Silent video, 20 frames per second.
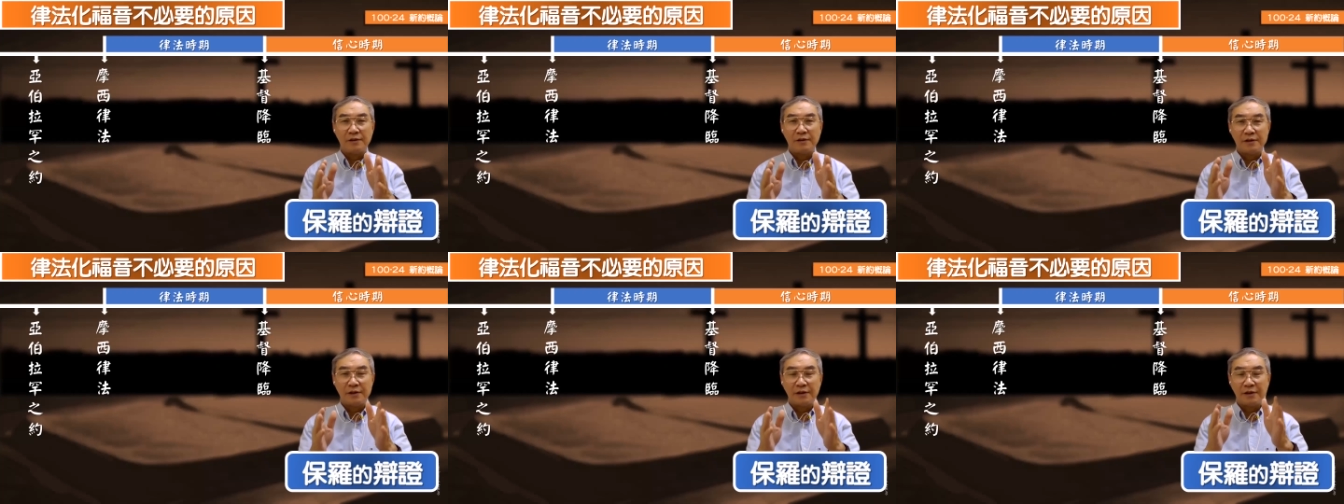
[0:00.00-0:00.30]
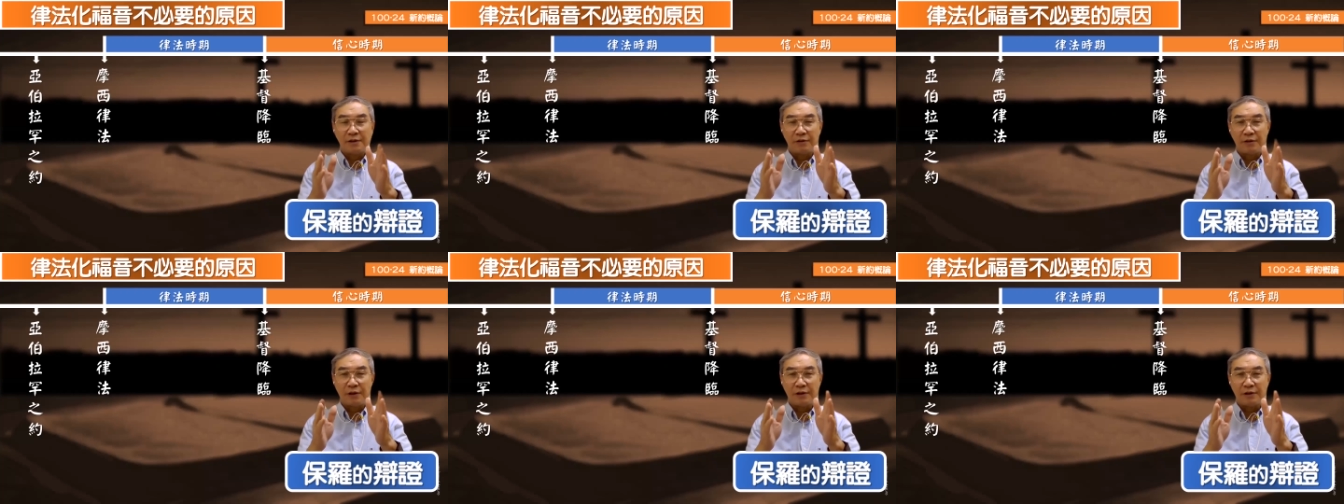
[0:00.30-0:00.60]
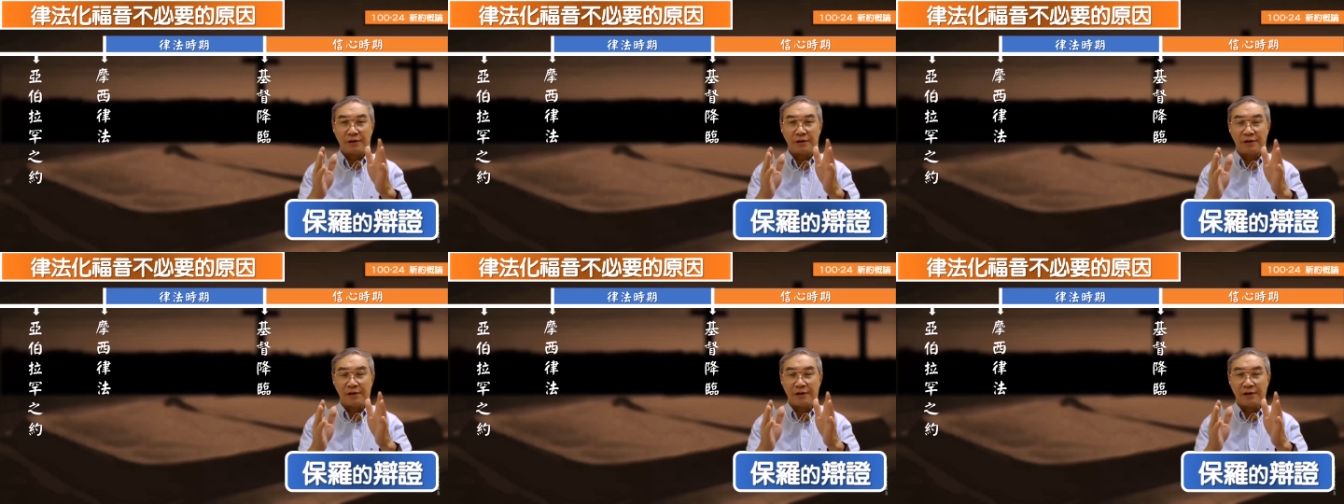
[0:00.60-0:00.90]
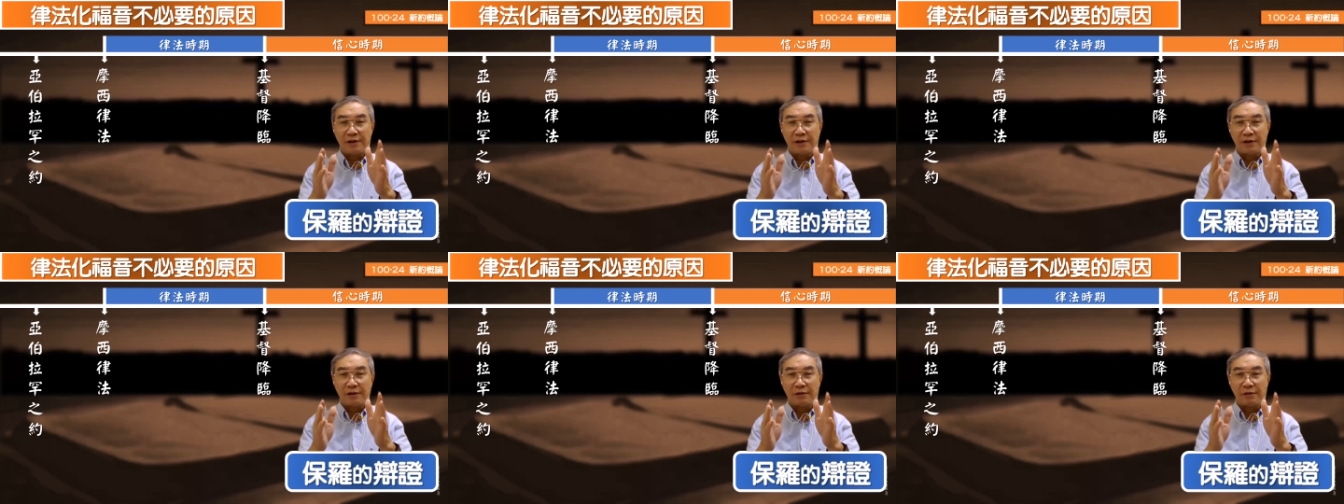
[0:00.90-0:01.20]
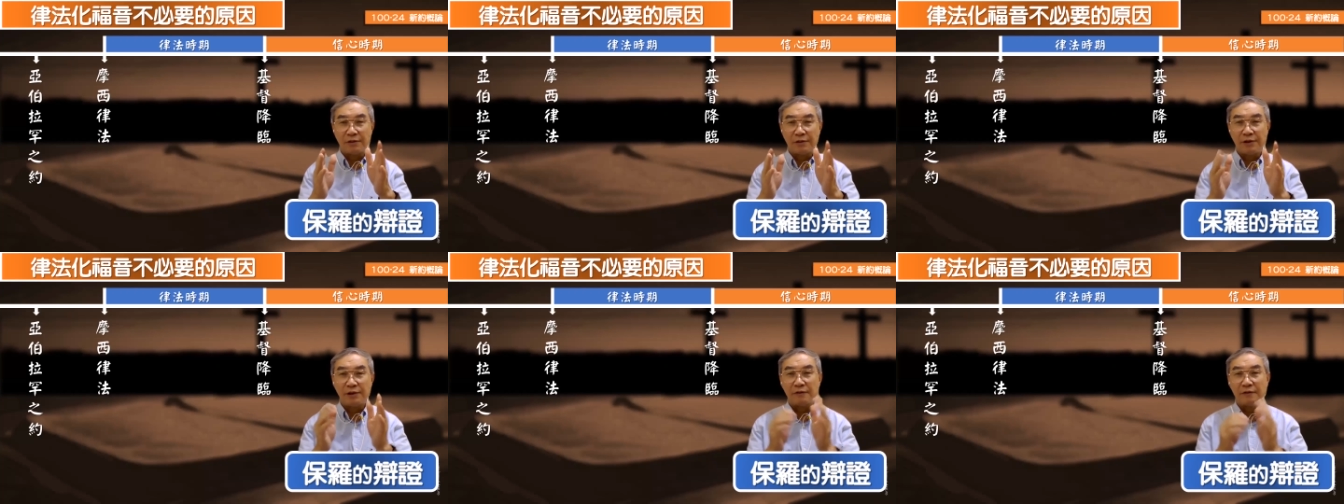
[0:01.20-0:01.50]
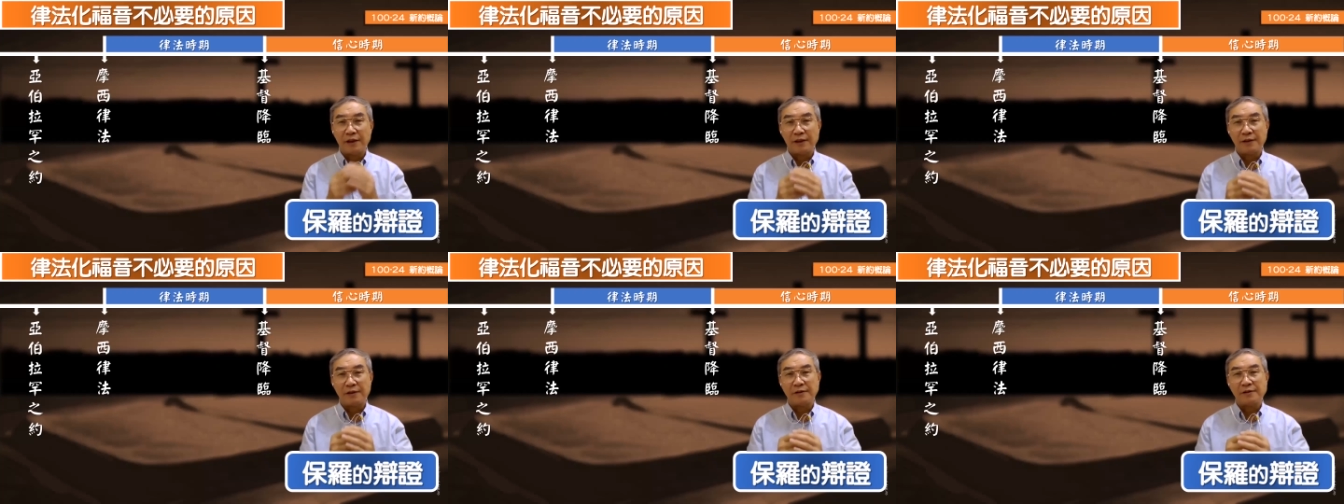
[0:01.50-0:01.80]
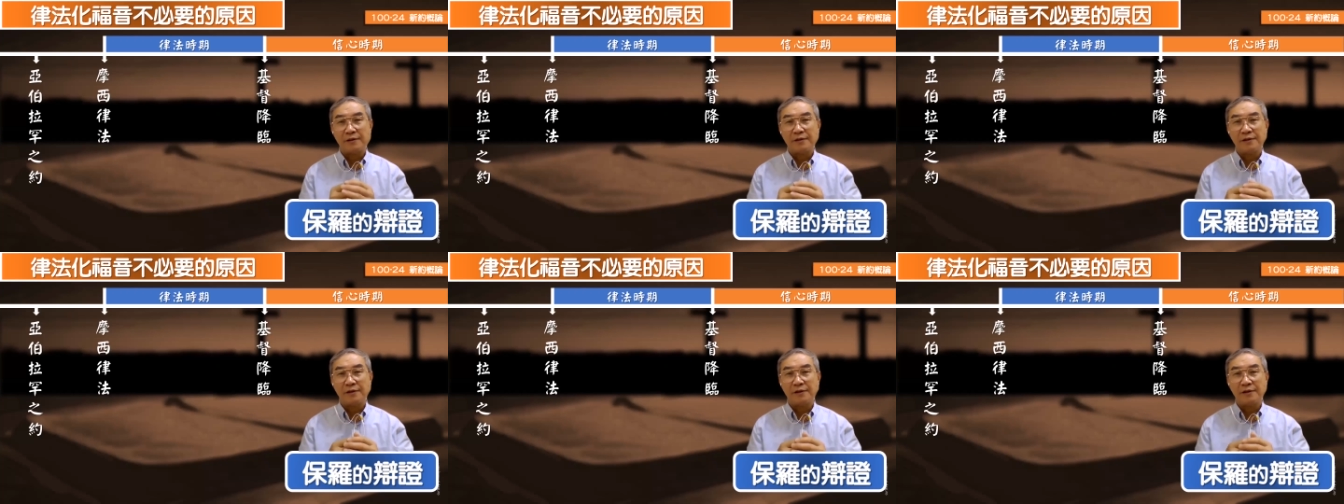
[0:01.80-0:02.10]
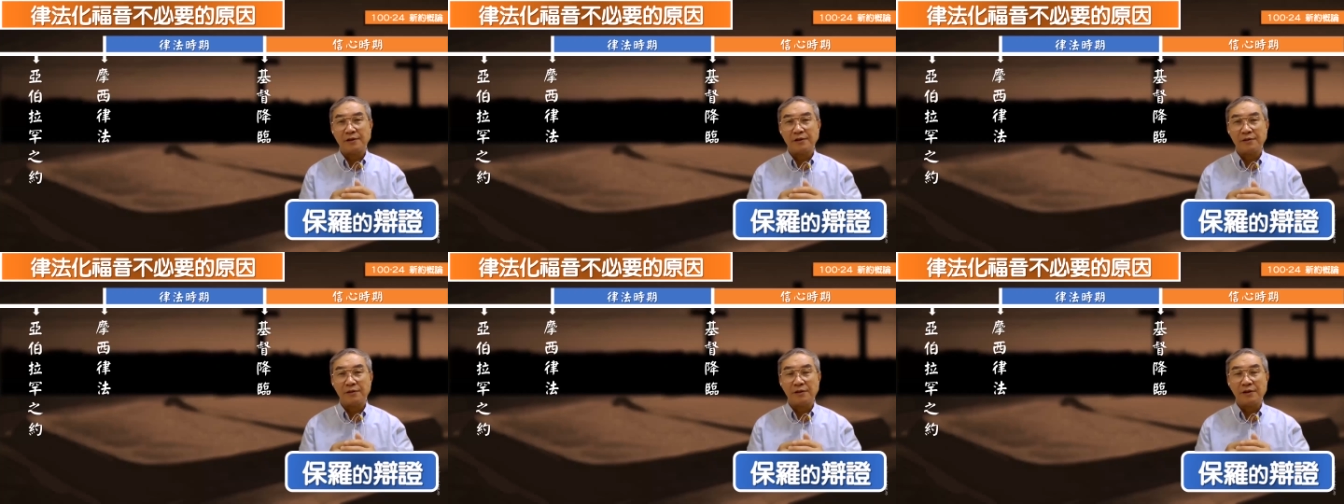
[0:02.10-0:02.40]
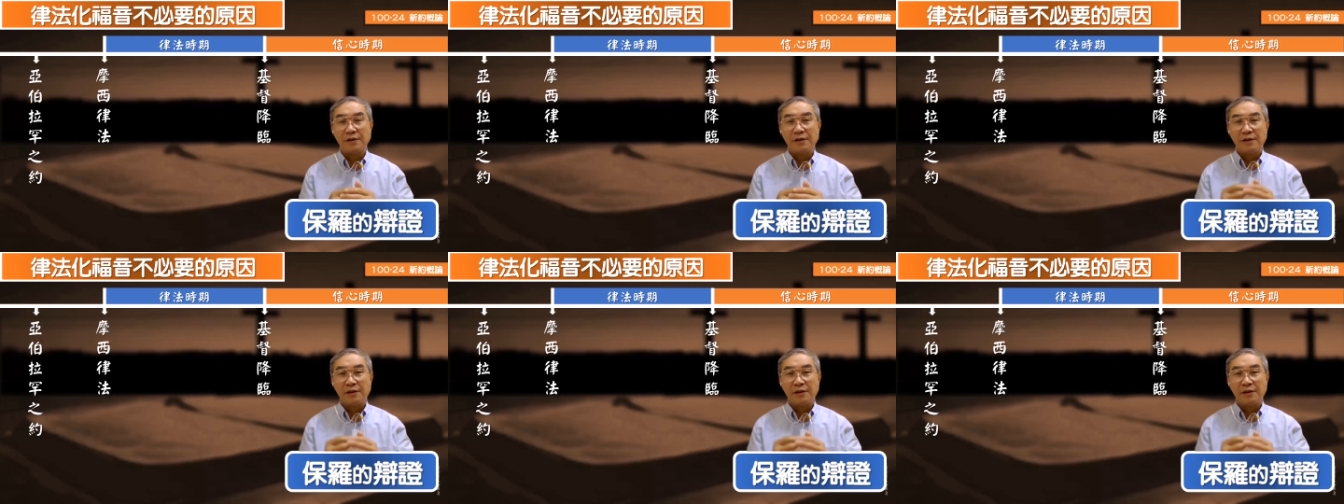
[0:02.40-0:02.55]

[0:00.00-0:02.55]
这一段时期叫做立法时期。